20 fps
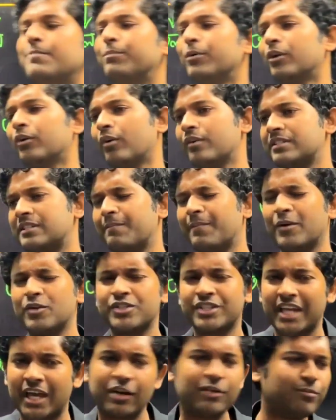ভেরি সিম্পল কনসেপ্ট
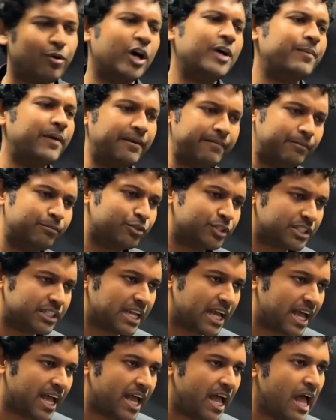মানুষ কেন ভয় পায় আমি
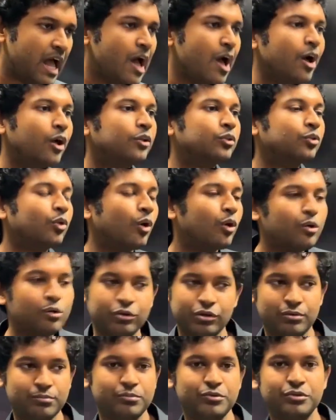বুঝি না
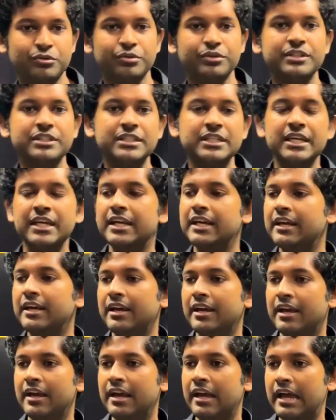তরঙ্গমুখ হচ্ছে
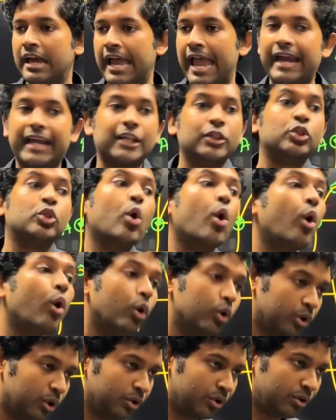একটা
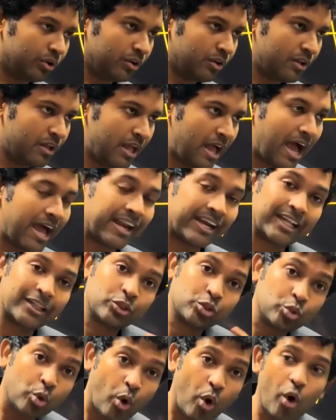তল আর
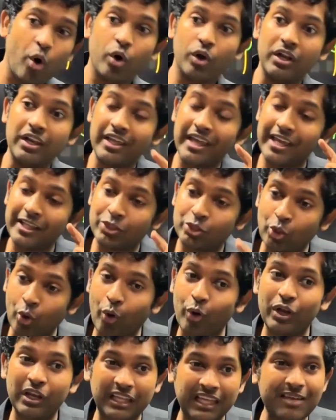একটা তল এই
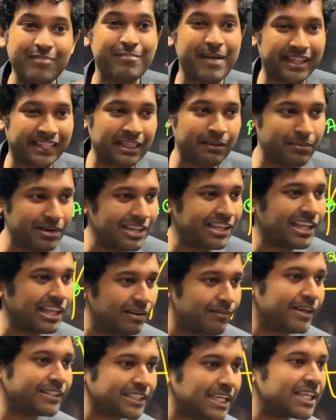তলকে
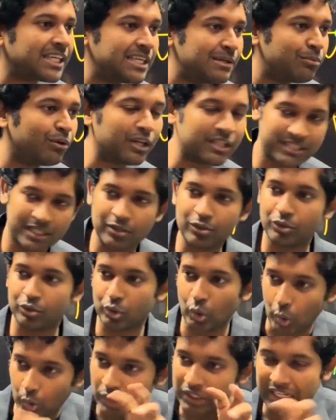ম্যাথমেটিক্যাল ভাষায় কি বলে
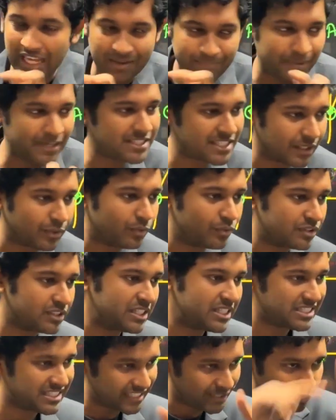জানো তল টাইপের যে
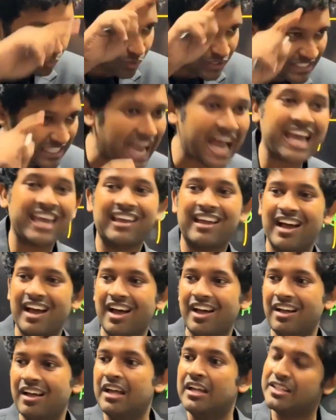কোনো জিনিস যে কোনো
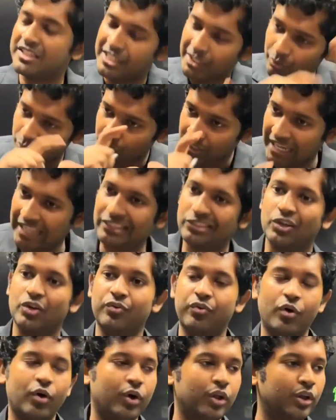জায়গা যে কোনো
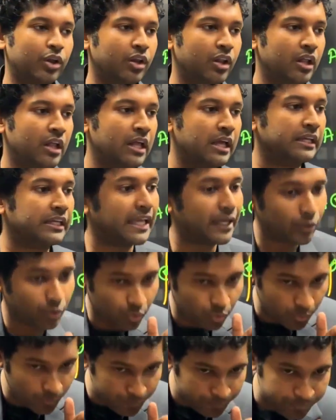ক্ষেত্রফল যে
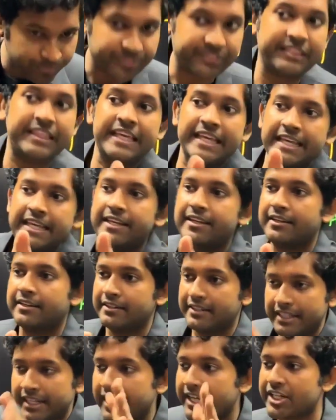কোনো দিক
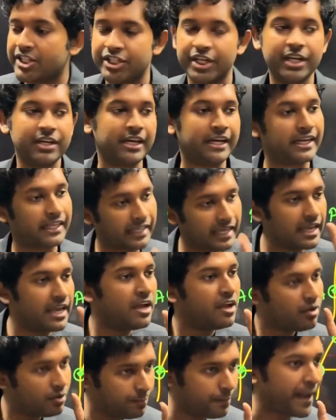ডিরেকশন
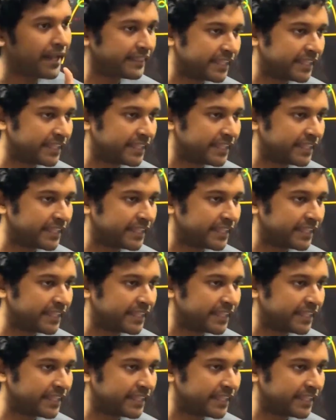এটাকে